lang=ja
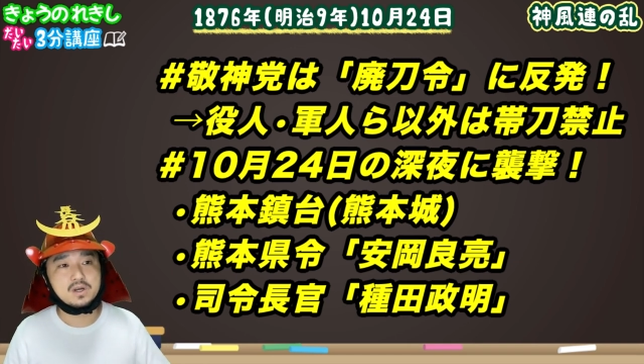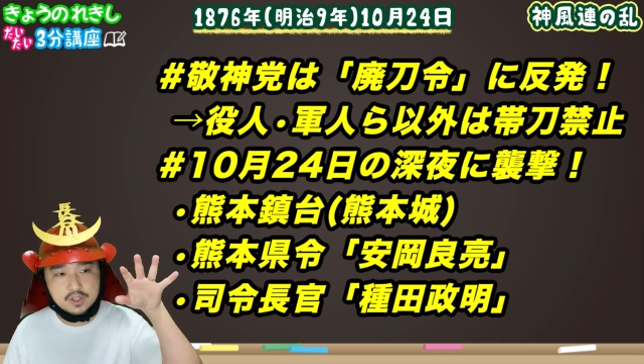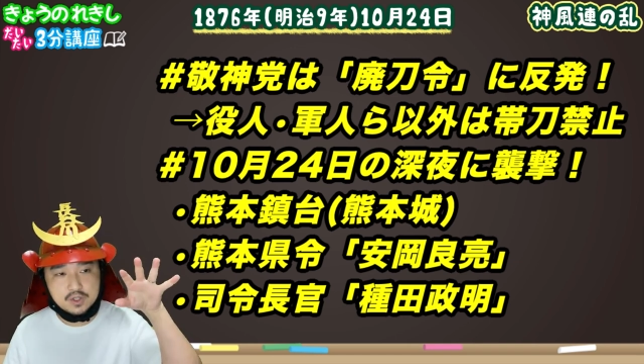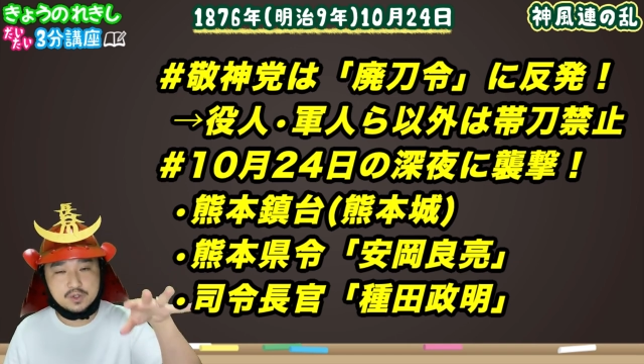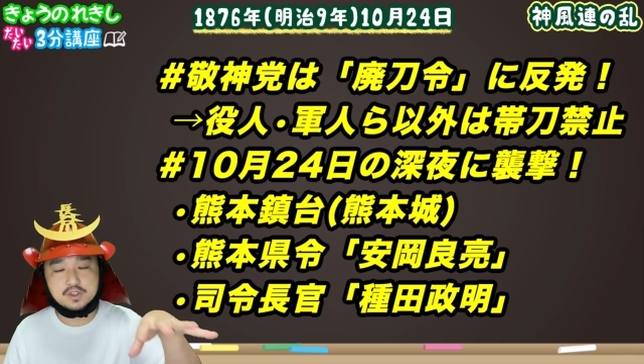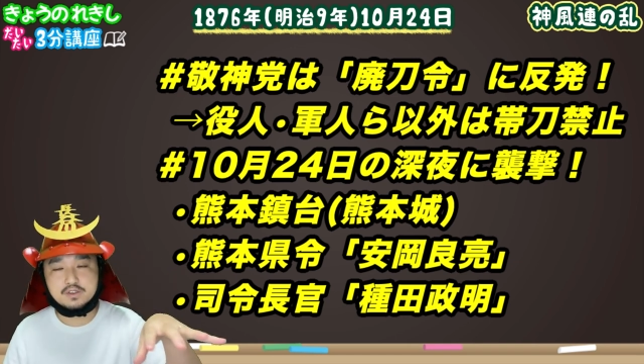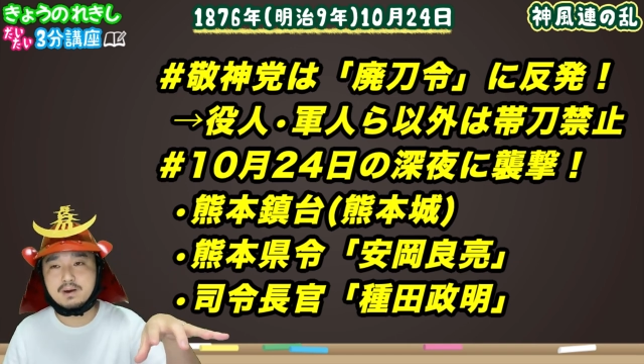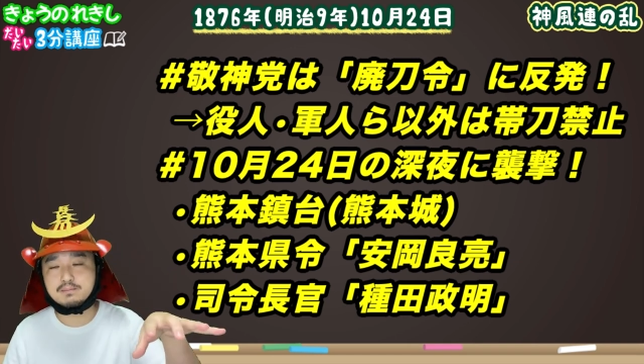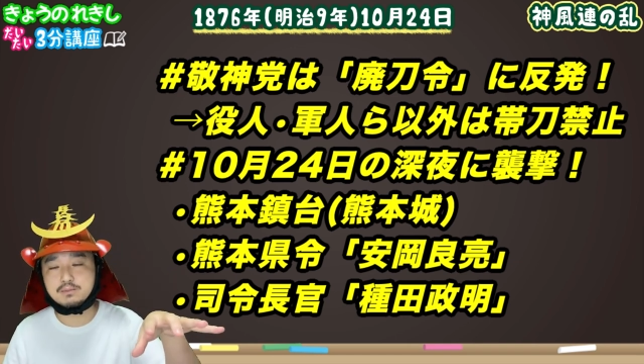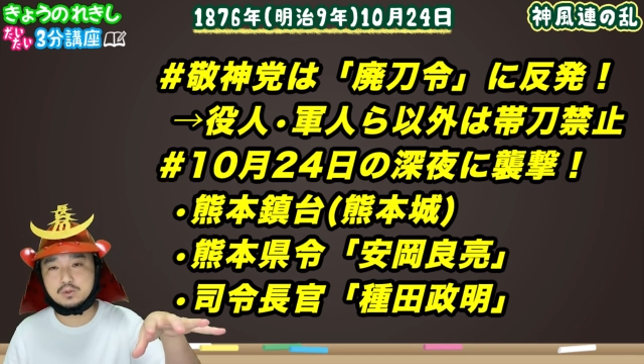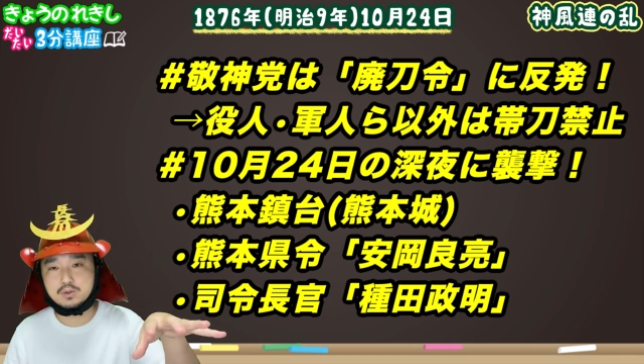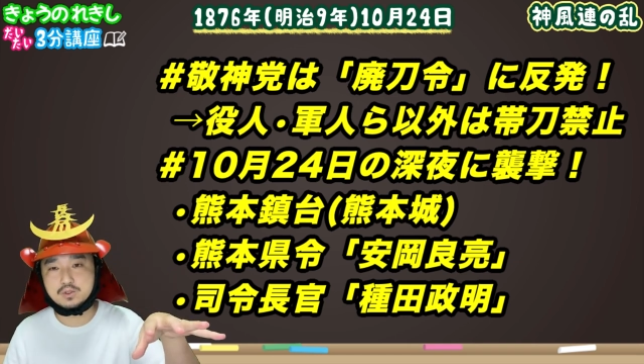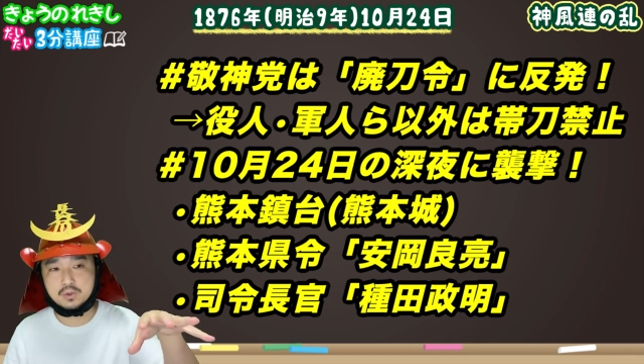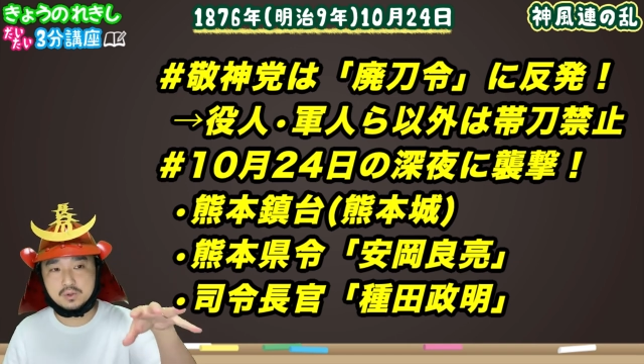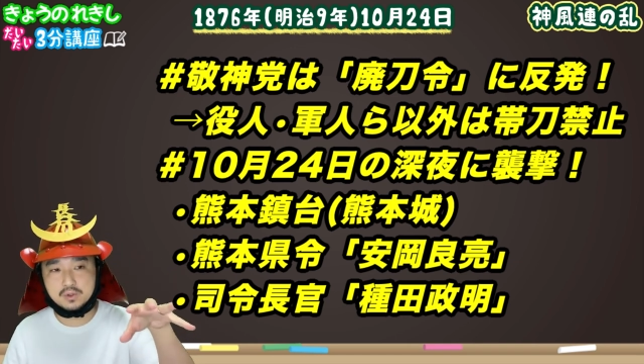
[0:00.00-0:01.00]
旧熊
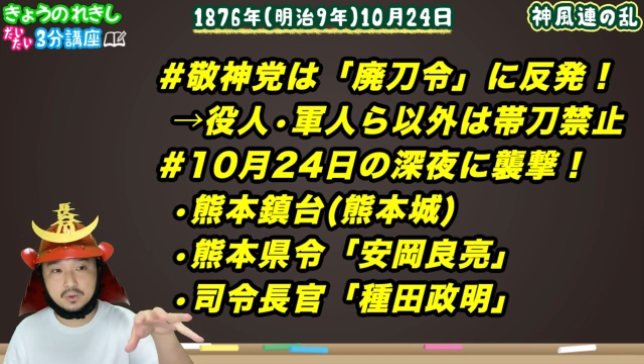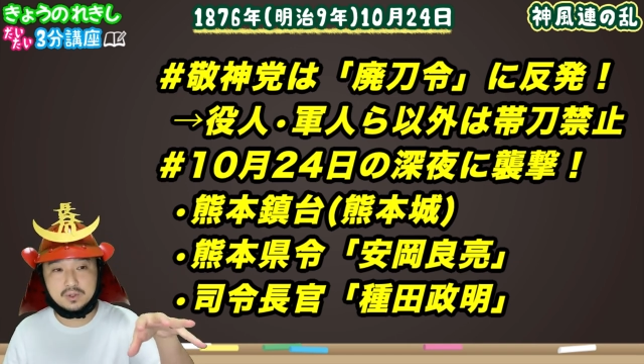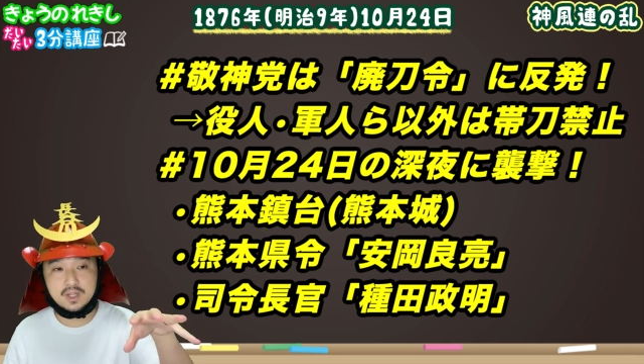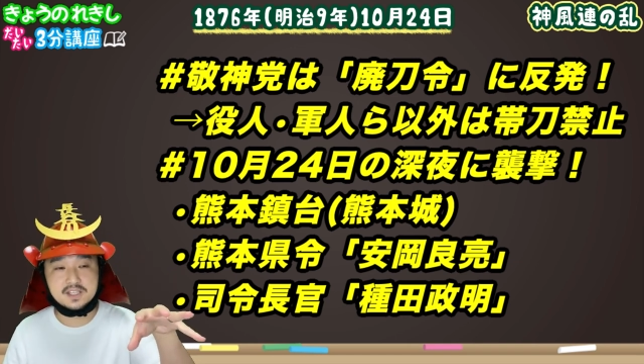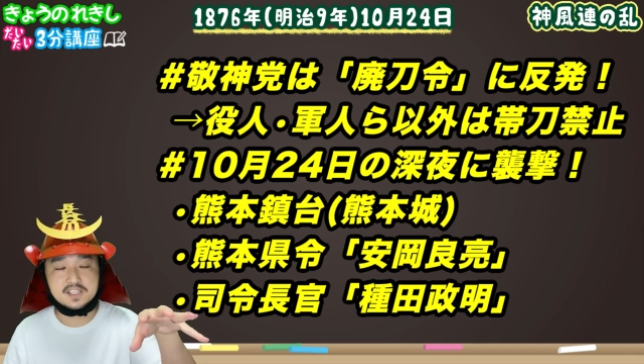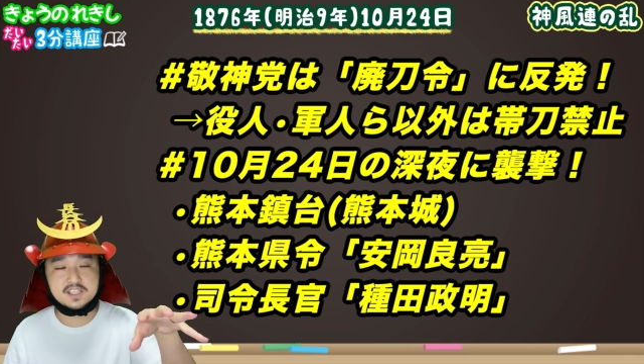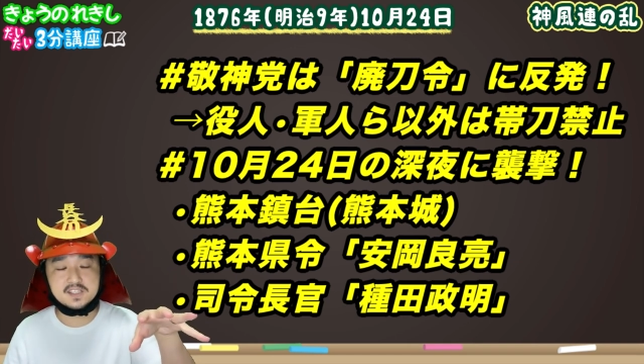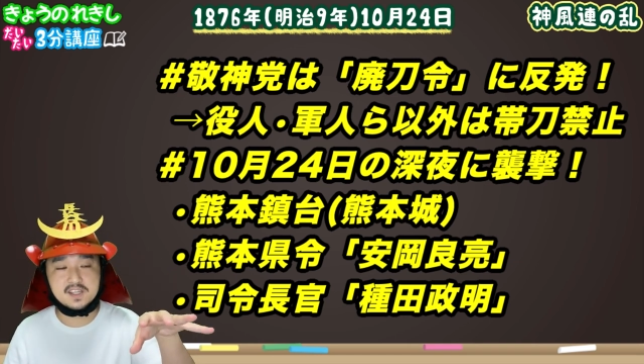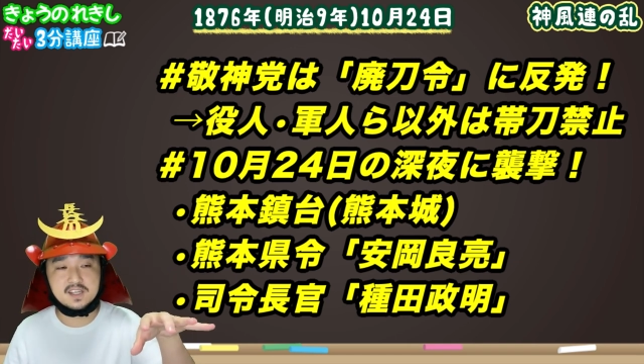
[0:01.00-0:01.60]
本城を拠点にし